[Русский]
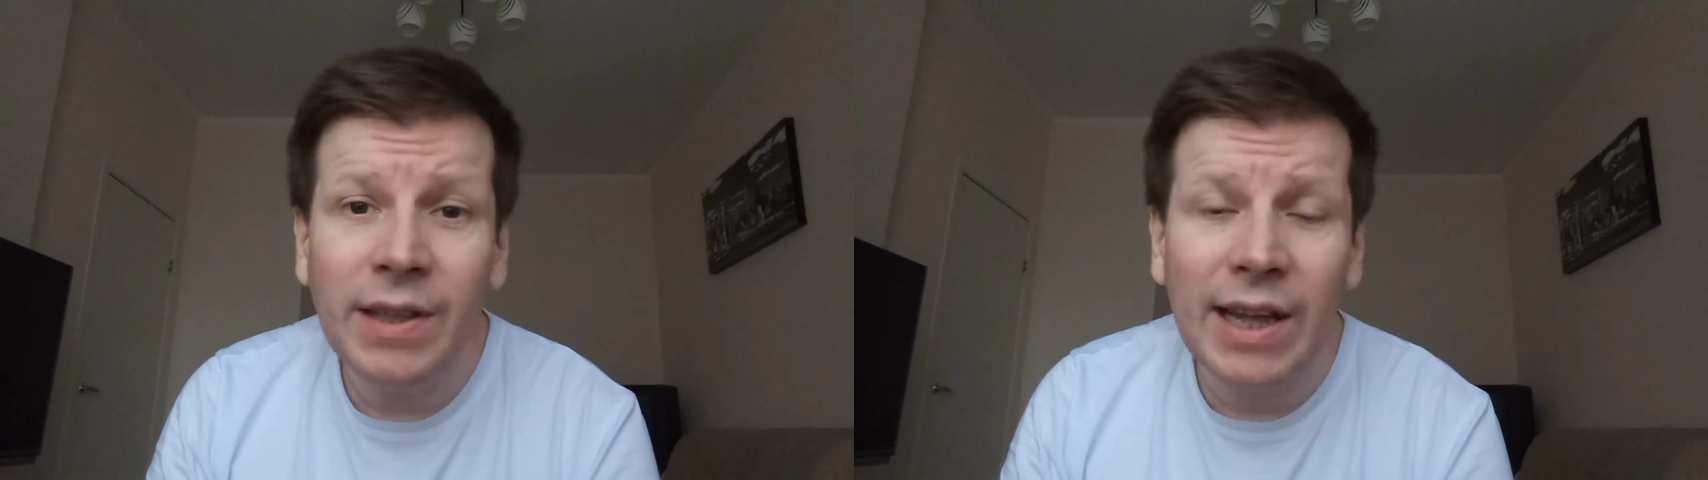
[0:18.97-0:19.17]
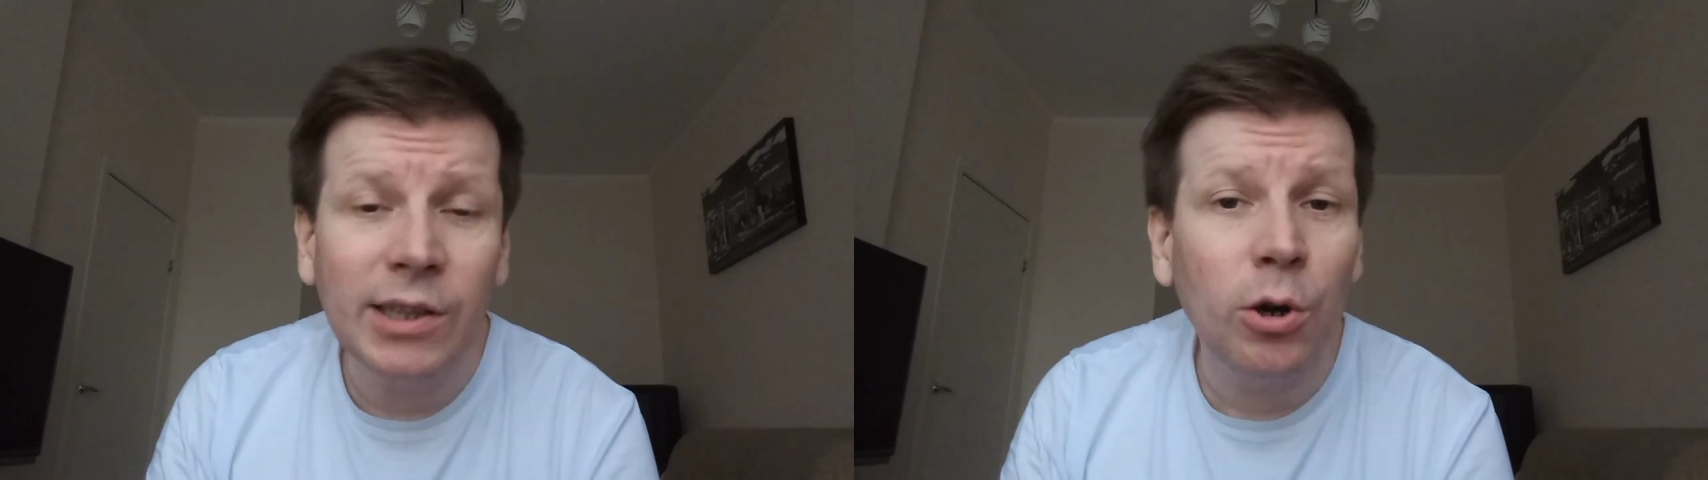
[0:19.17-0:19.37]

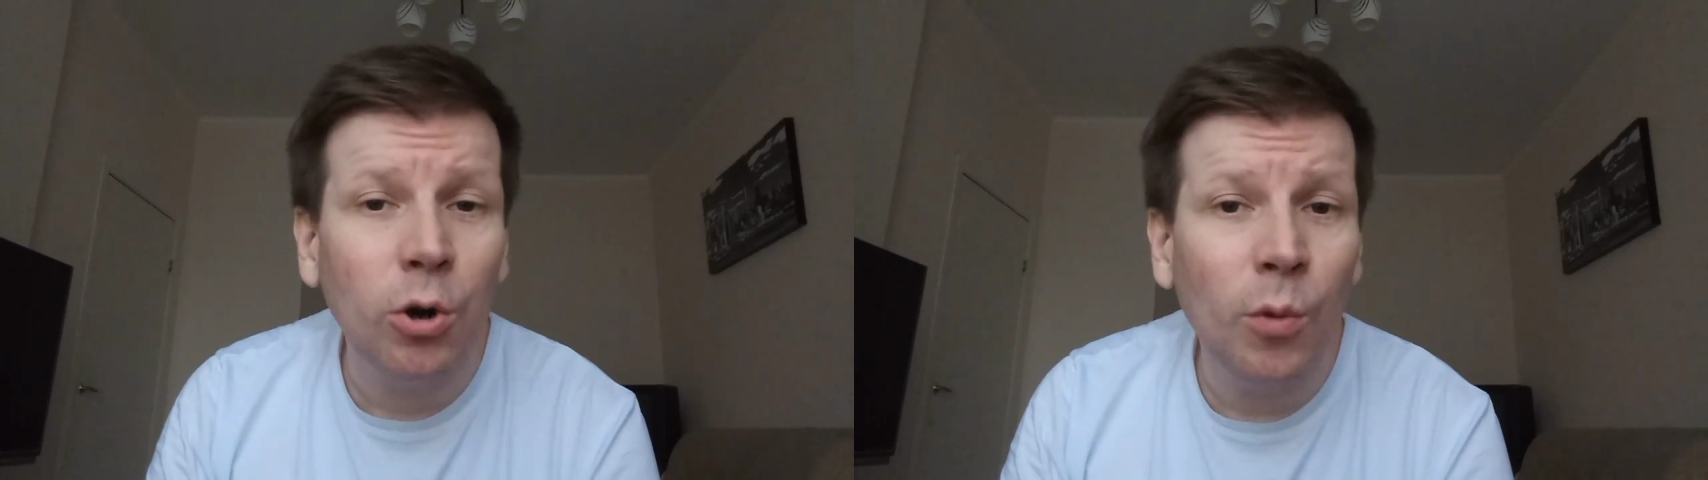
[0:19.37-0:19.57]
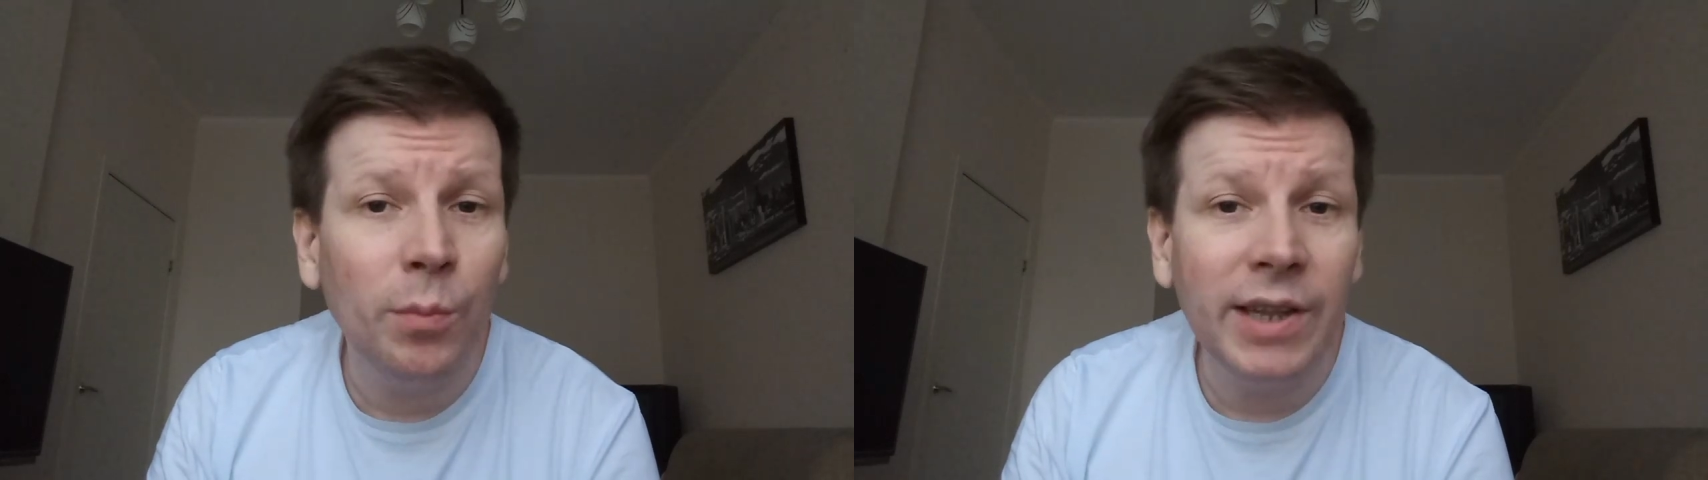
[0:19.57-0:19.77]

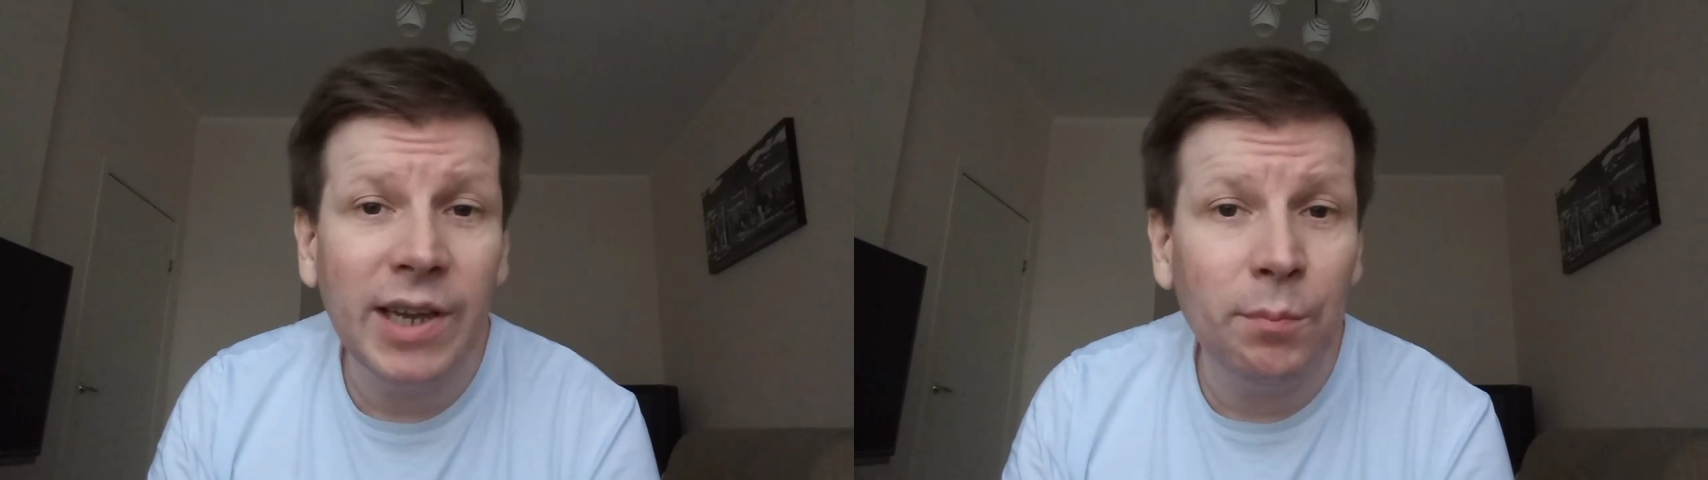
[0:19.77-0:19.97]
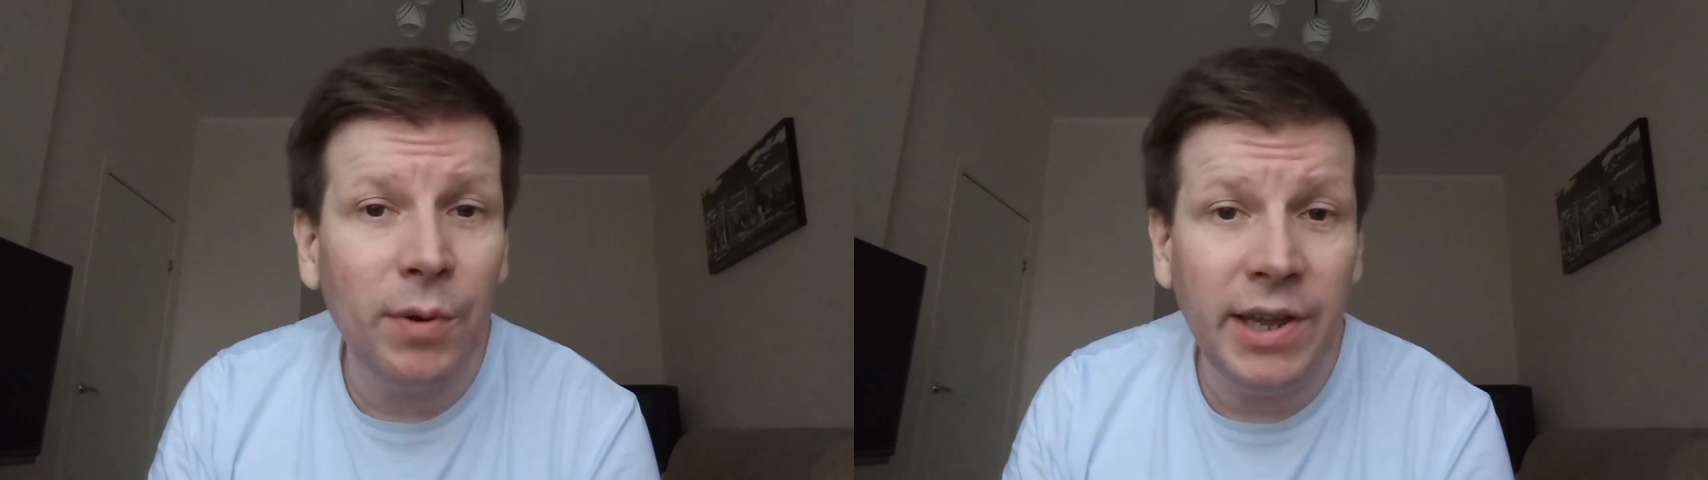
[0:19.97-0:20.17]

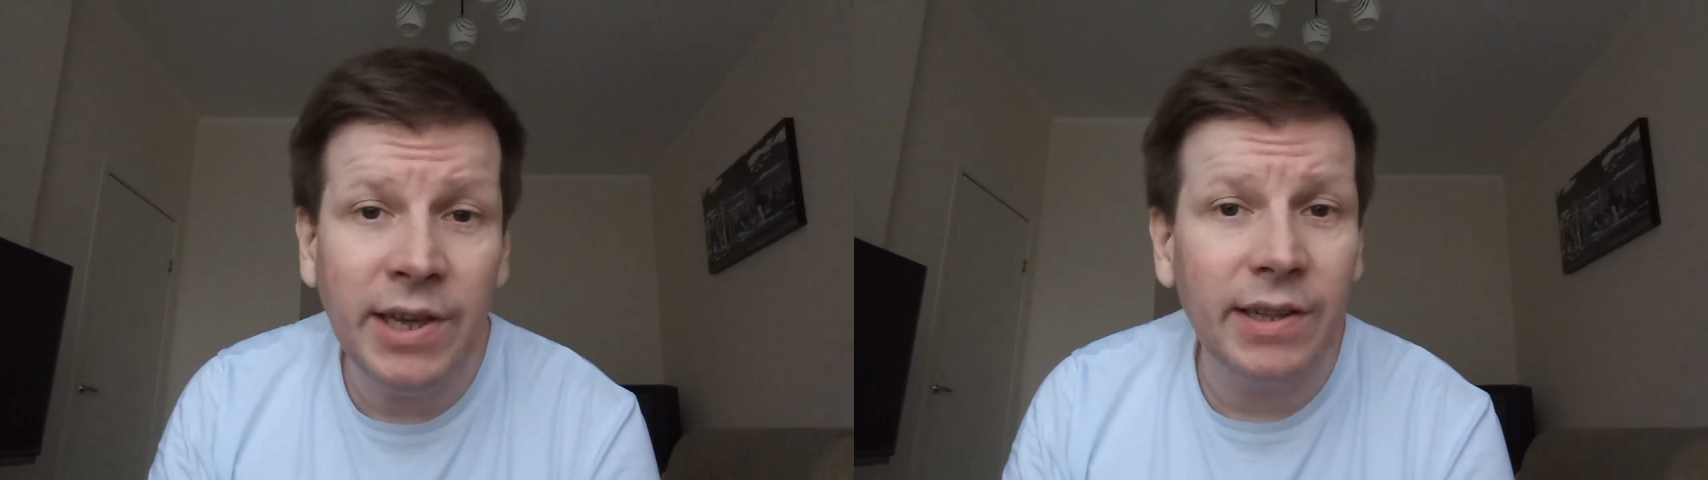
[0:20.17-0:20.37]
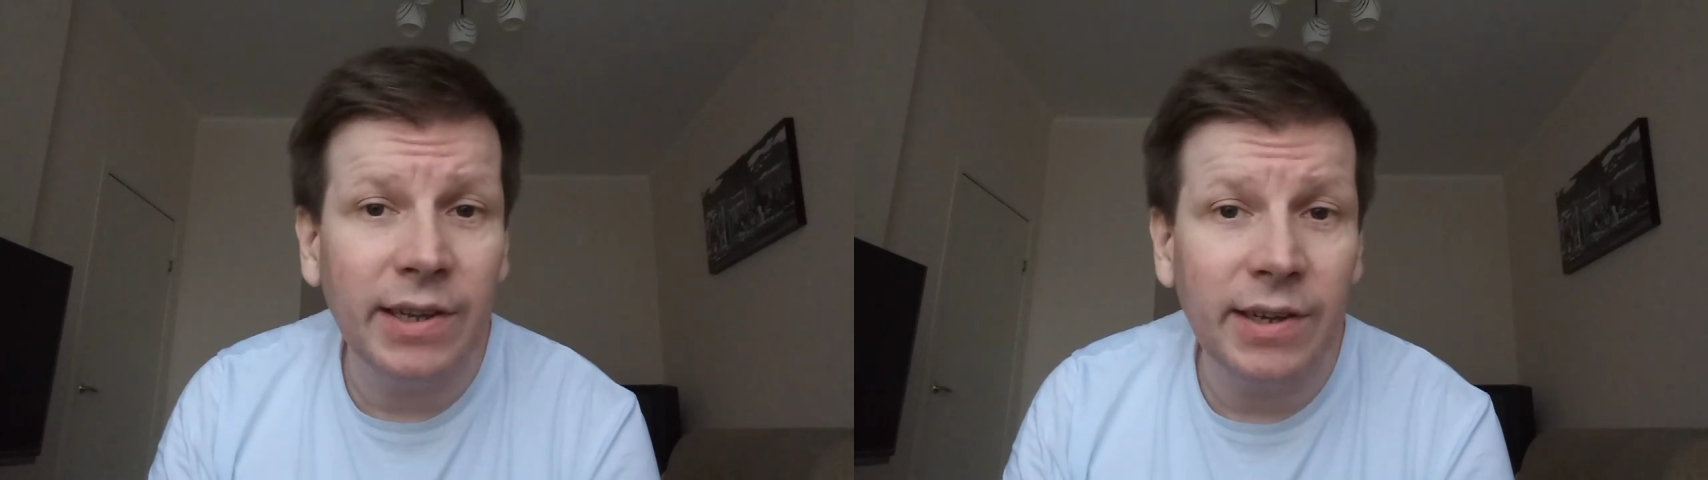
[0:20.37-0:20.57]
надгробные
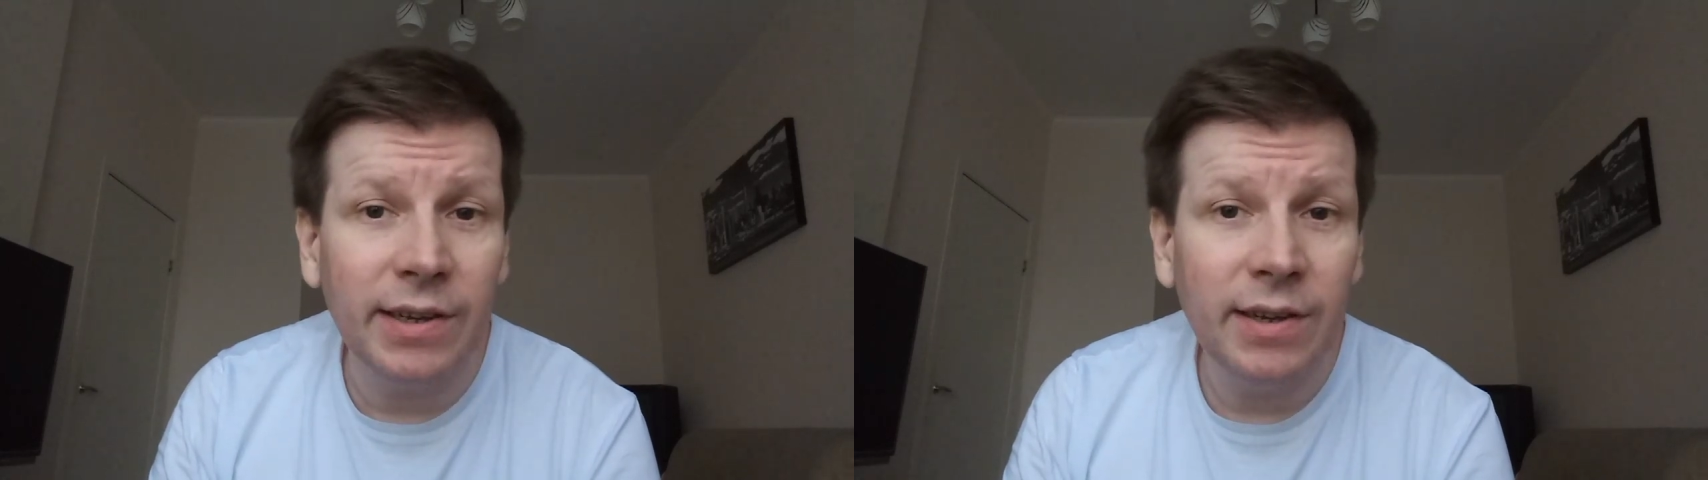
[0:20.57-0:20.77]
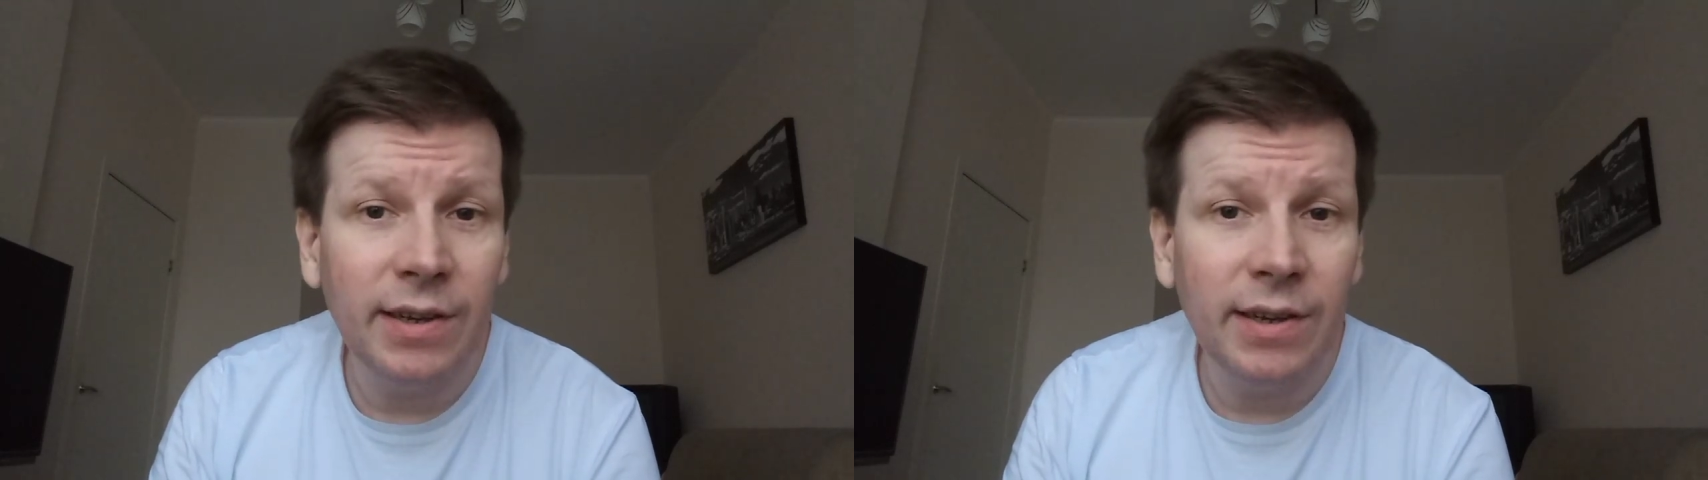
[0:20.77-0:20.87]
плиты.